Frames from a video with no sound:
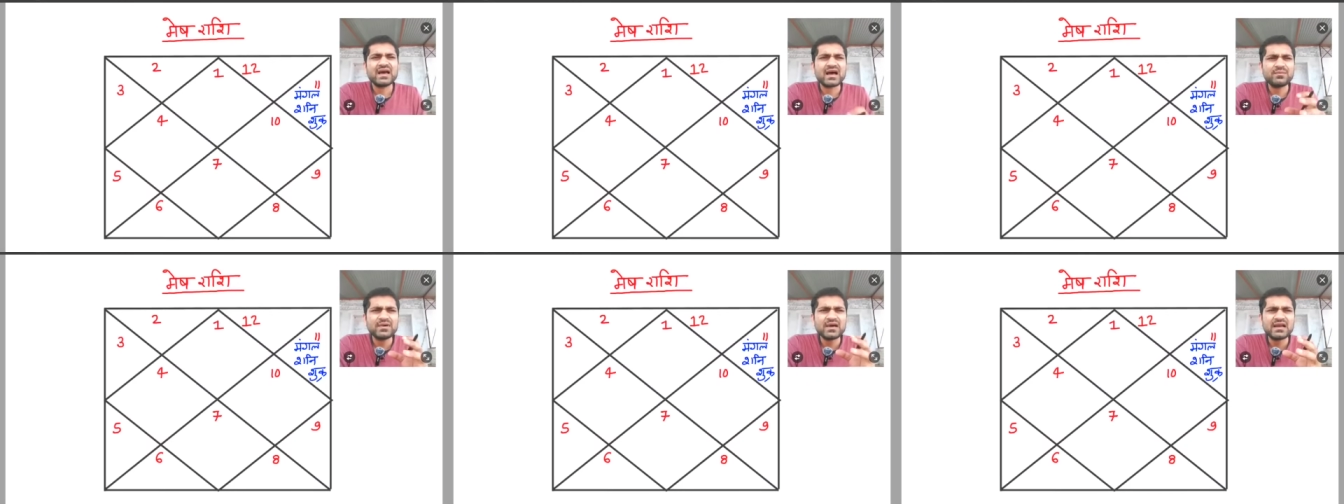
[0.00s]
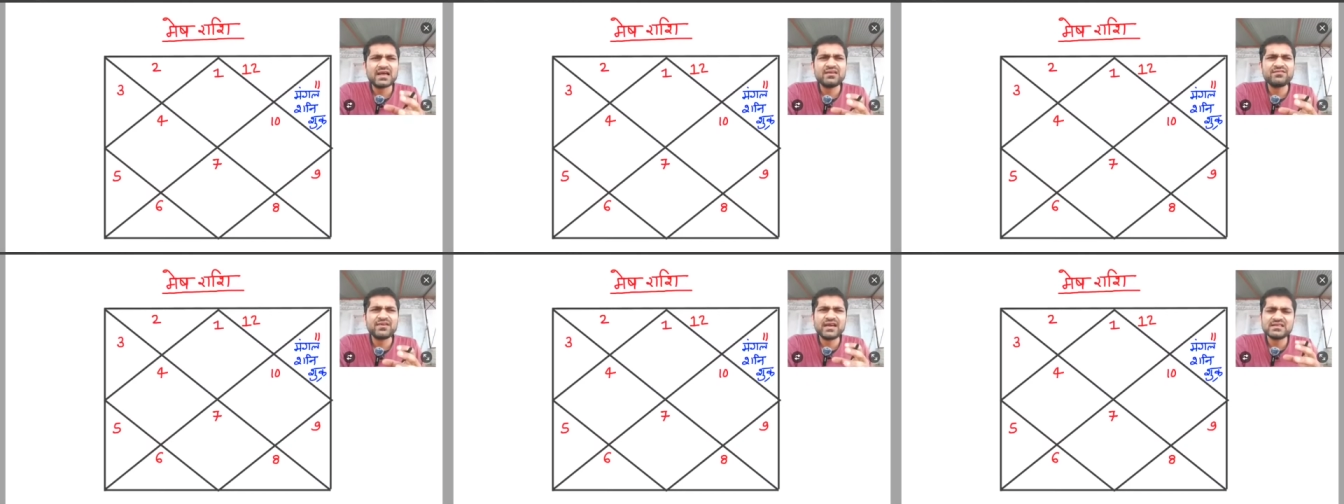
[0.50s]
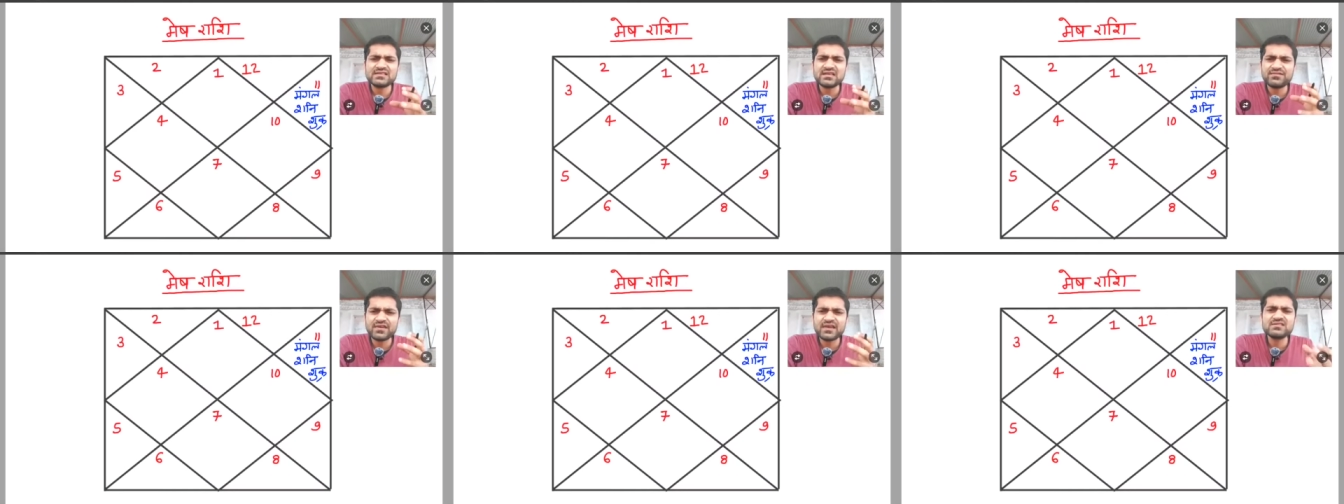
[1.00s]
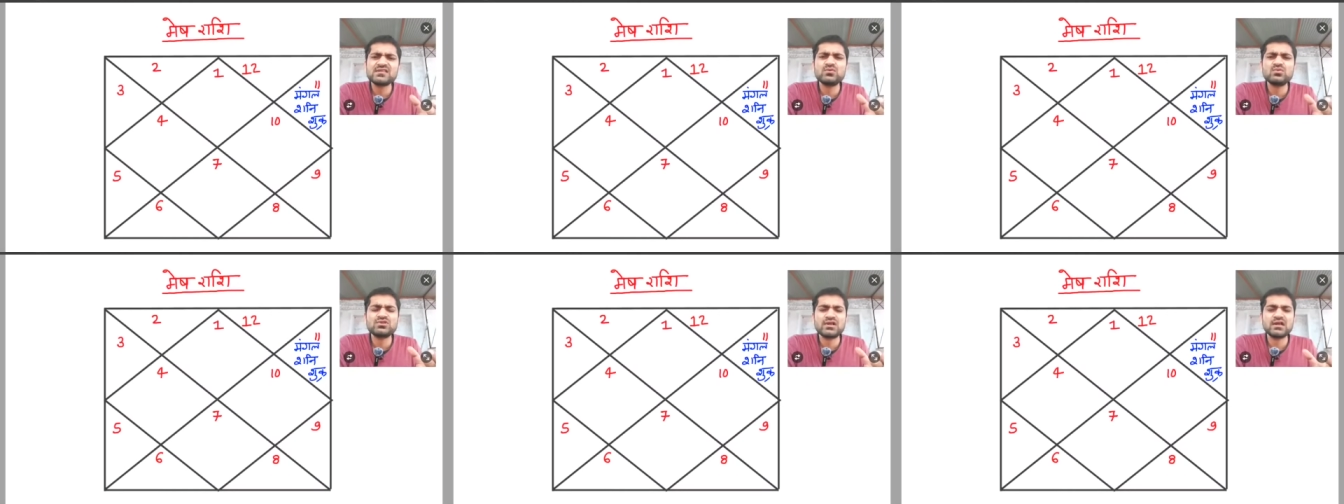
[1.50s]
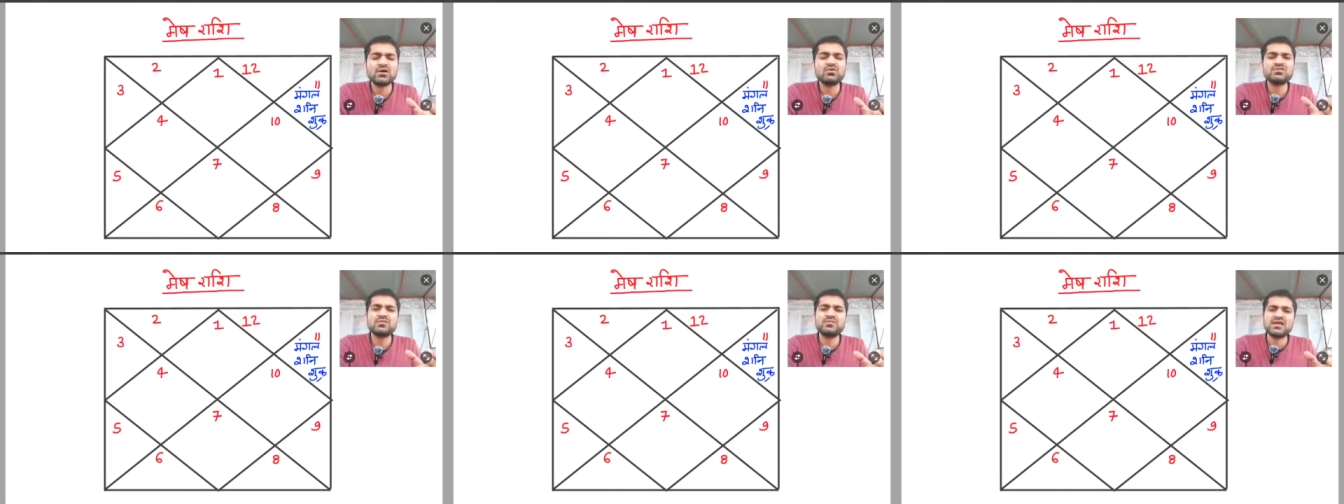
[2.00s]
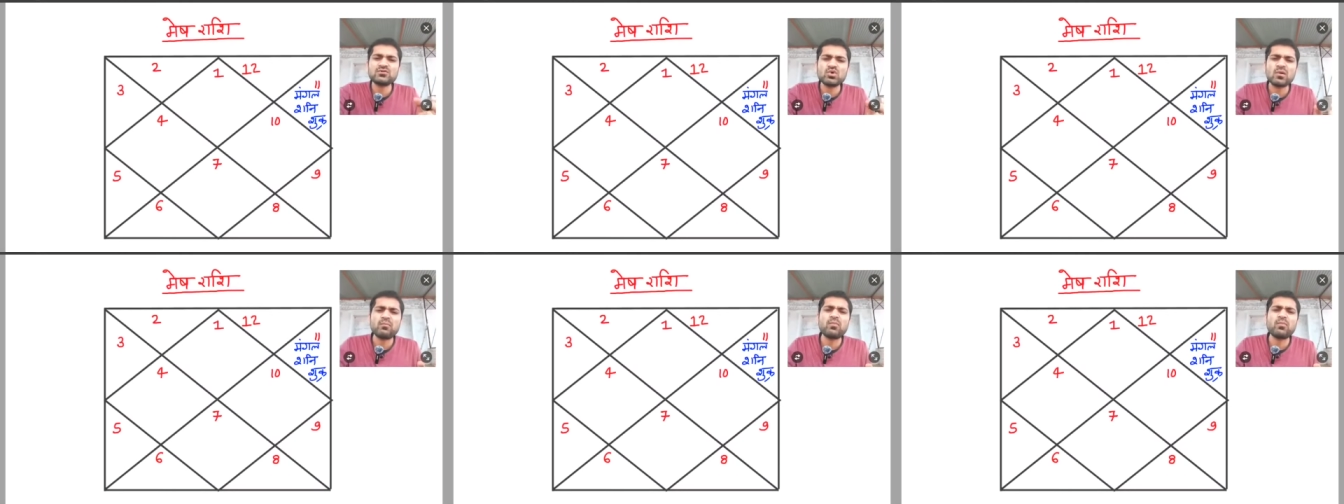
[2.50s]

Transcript: आपका लाइफ ऐसे फेज से गुजर रहा हो जब या तो आप